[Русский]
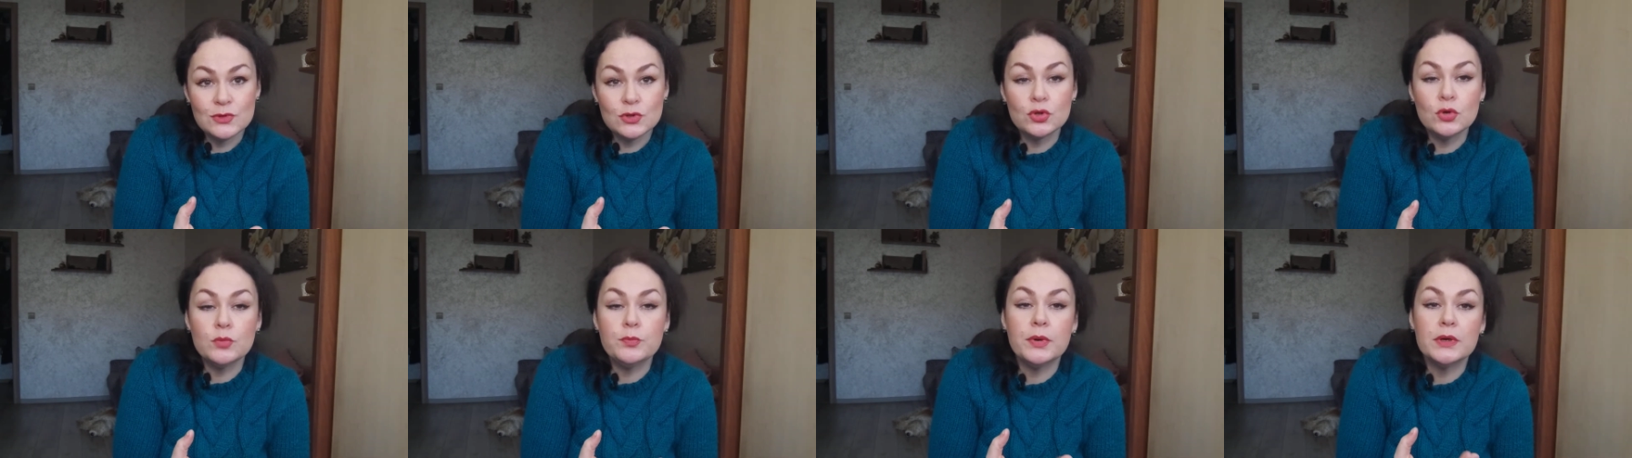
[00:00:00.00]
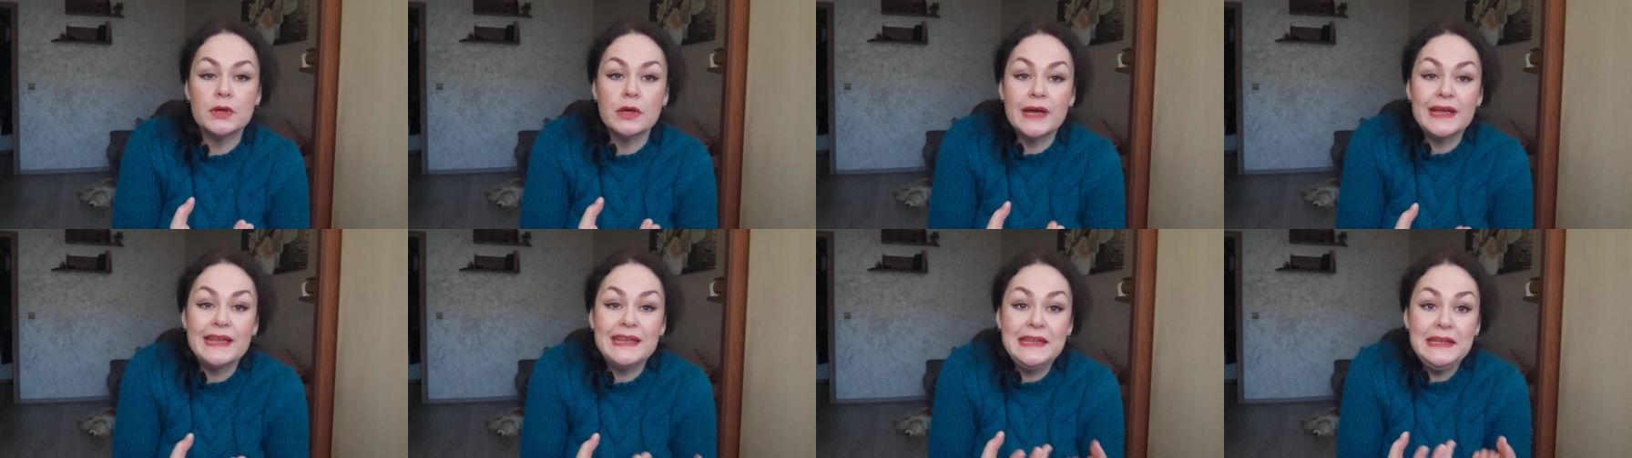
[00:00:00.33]
то по
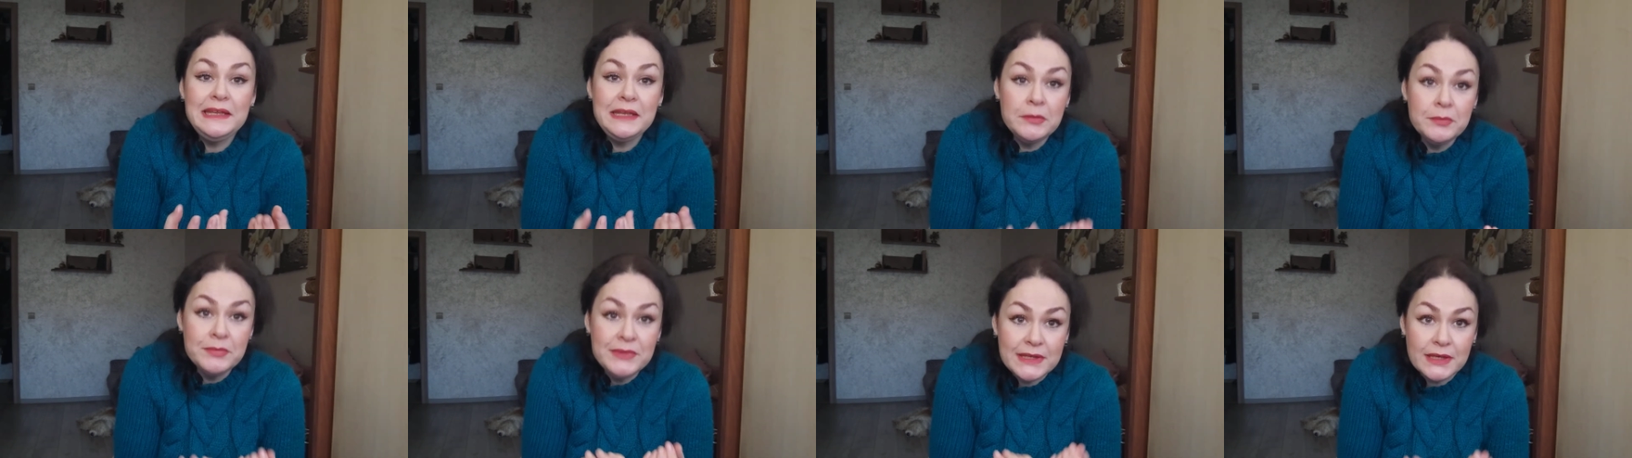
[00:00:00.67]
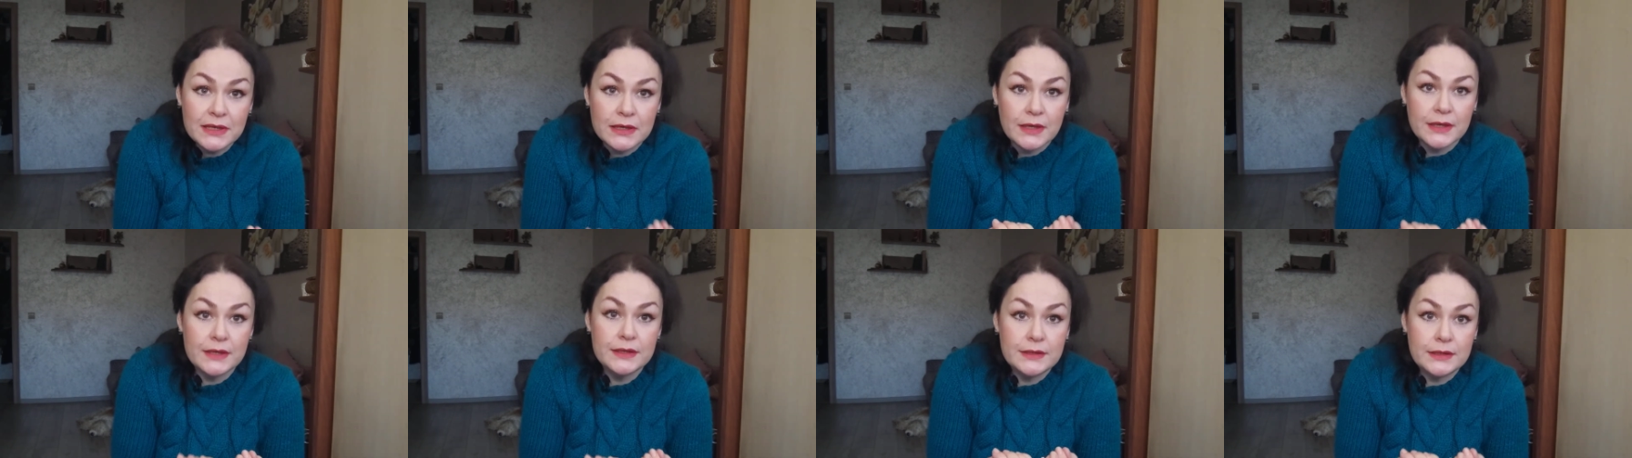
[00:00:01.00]

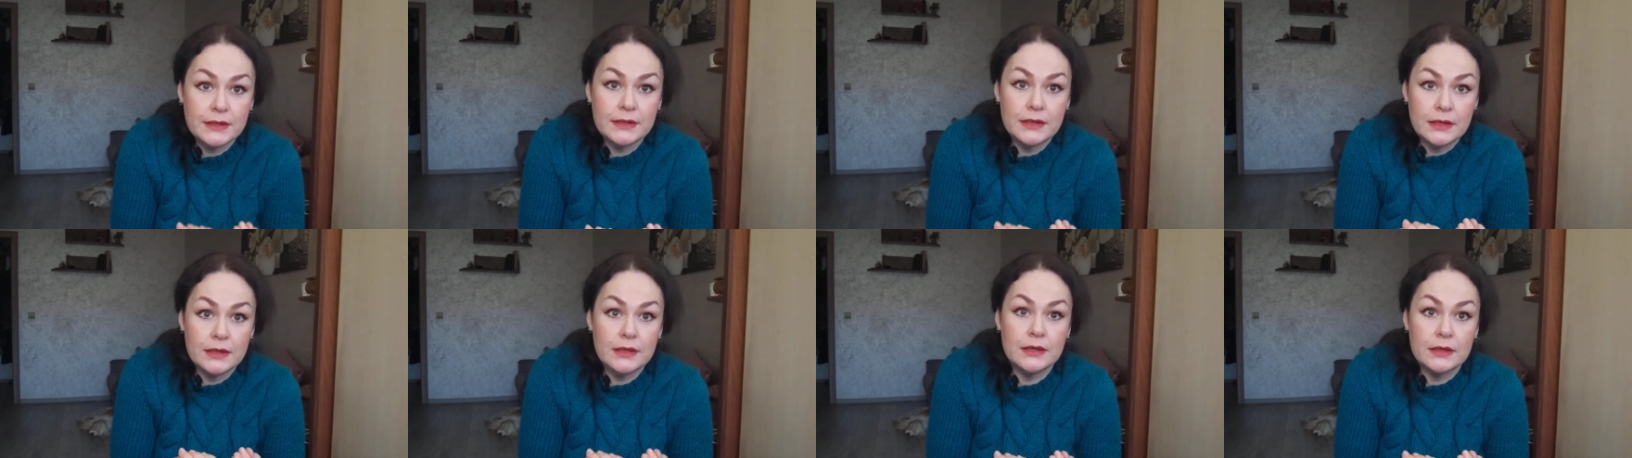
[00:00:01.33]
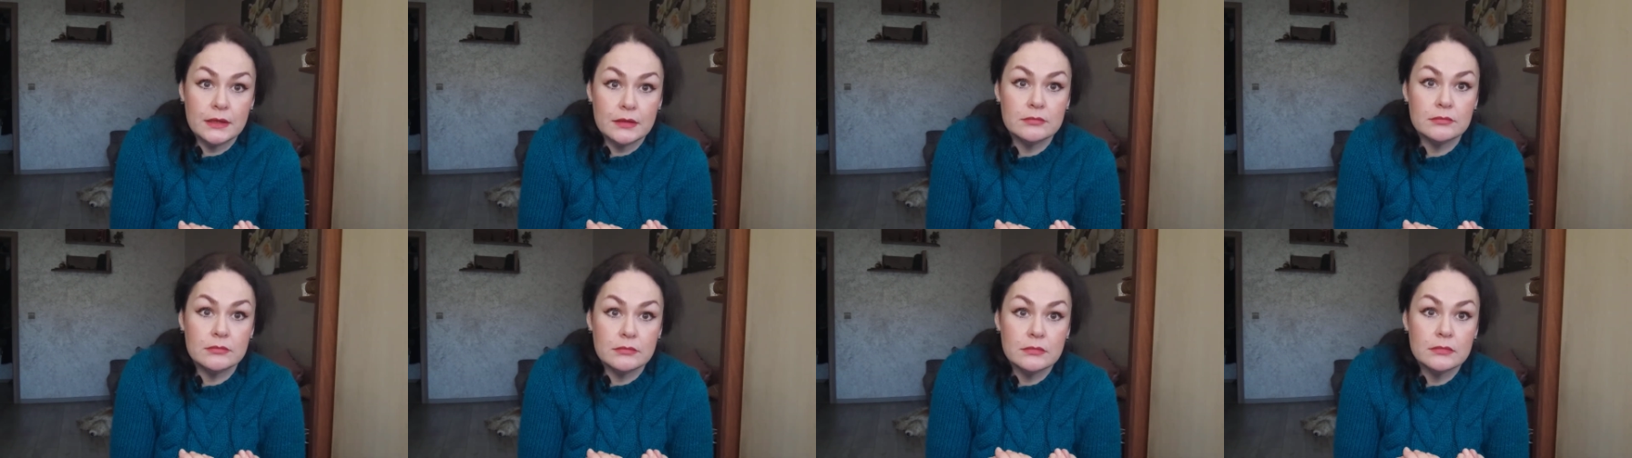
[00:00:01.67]
каким-то
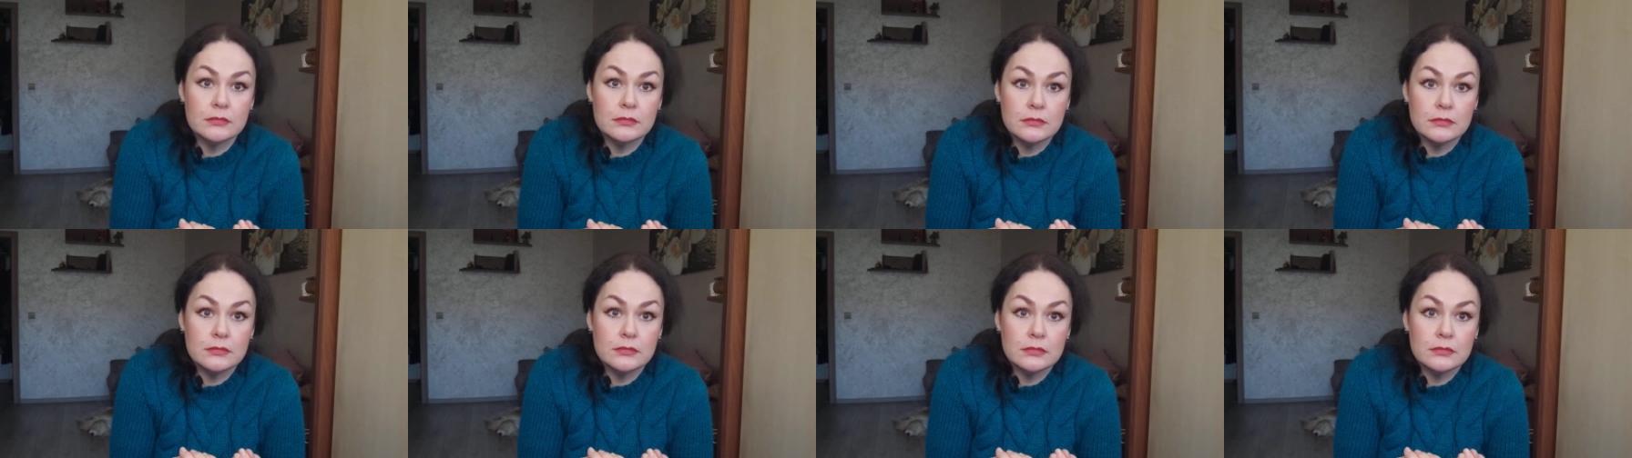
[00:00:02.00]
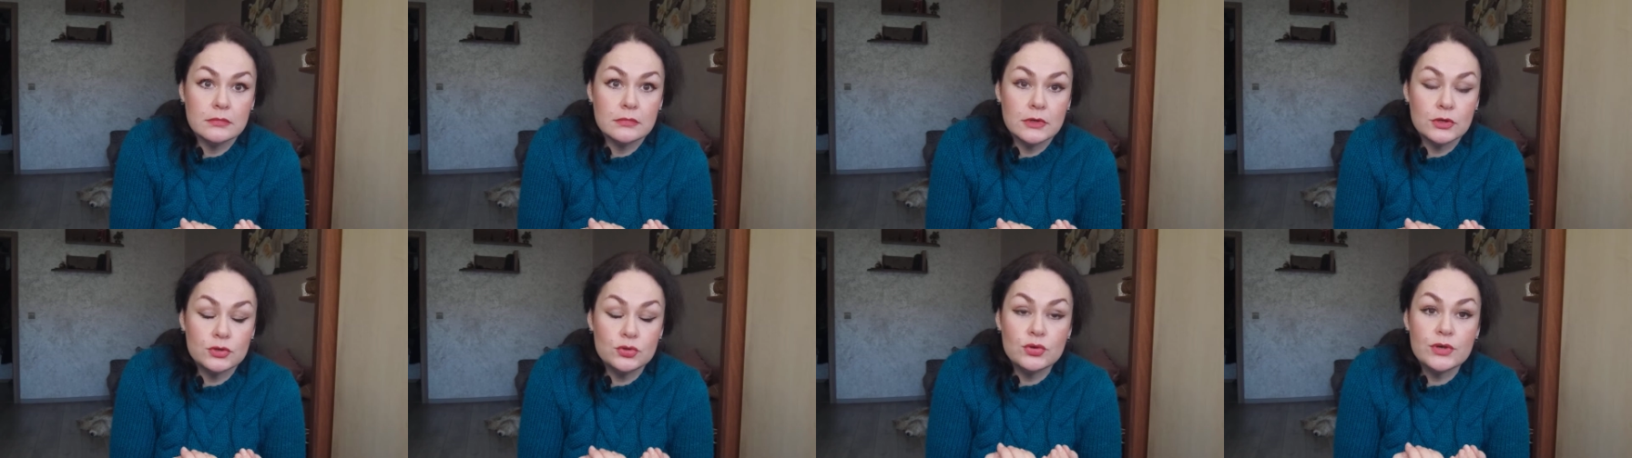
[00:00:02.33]
критериям,
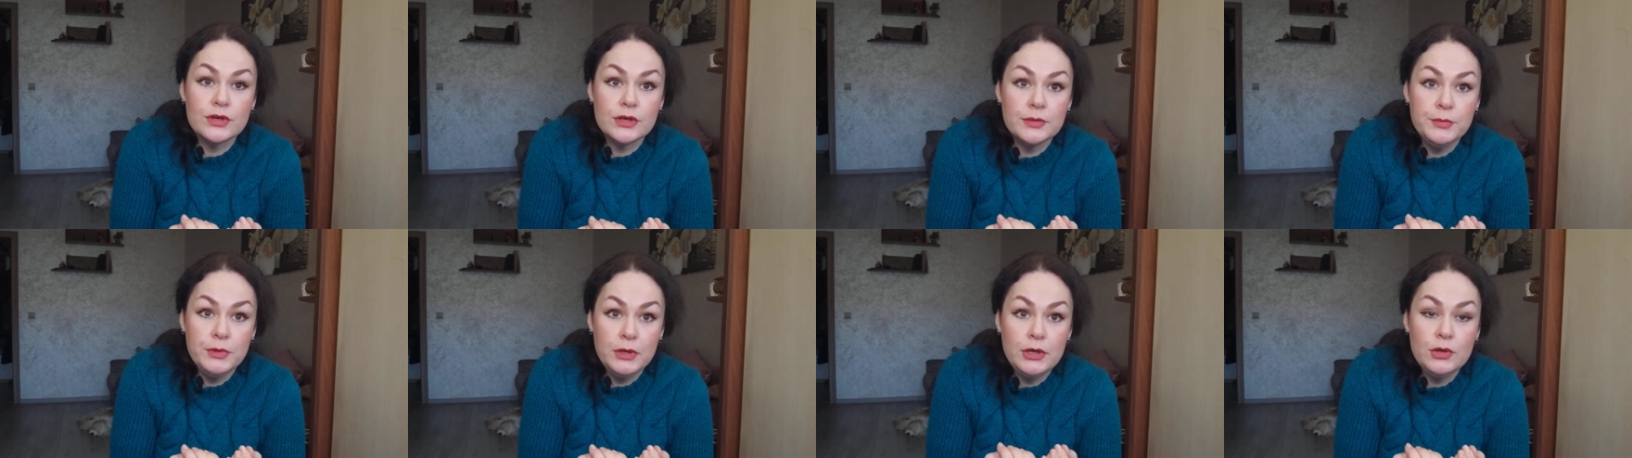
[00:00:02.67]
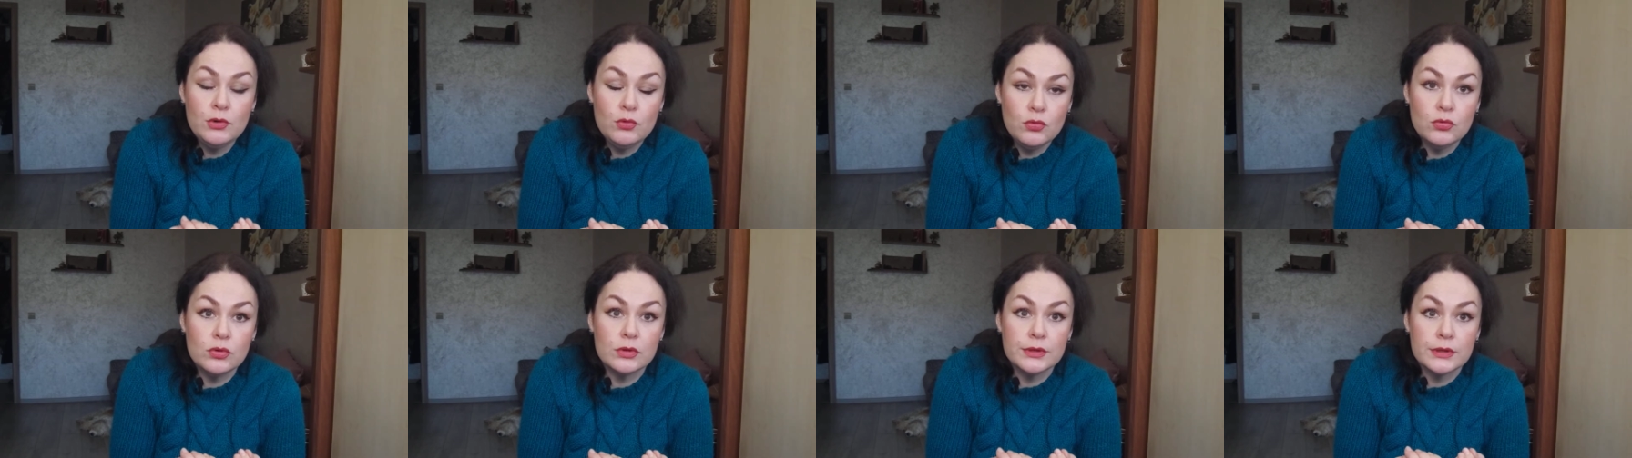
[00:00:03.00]
которых
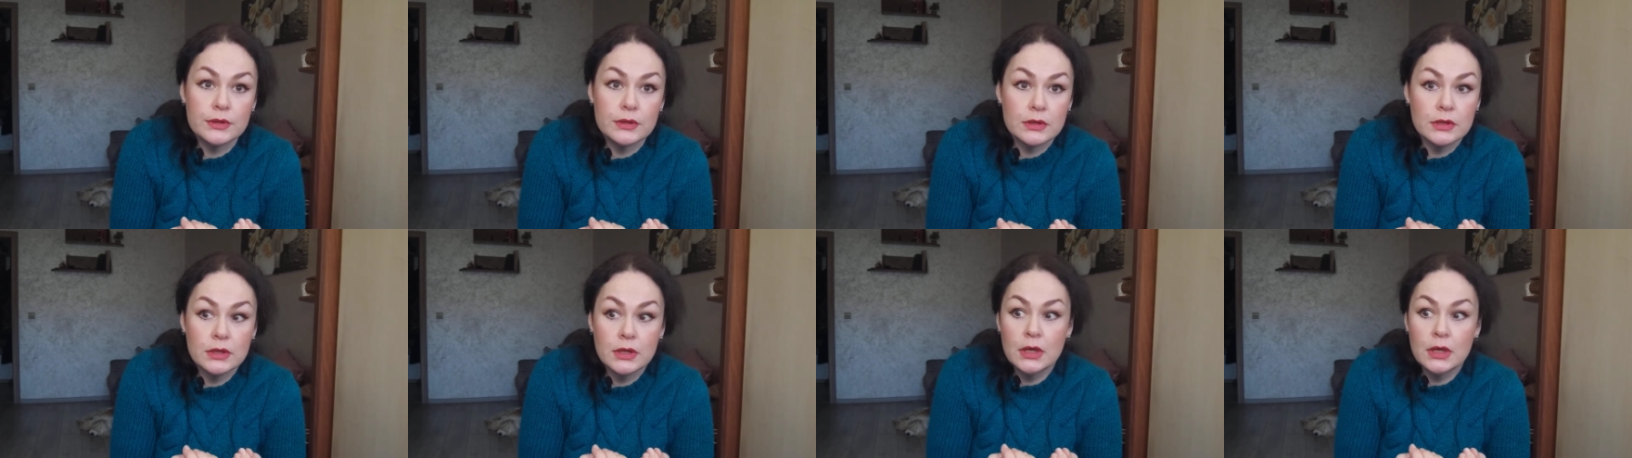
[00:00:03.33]
миллион,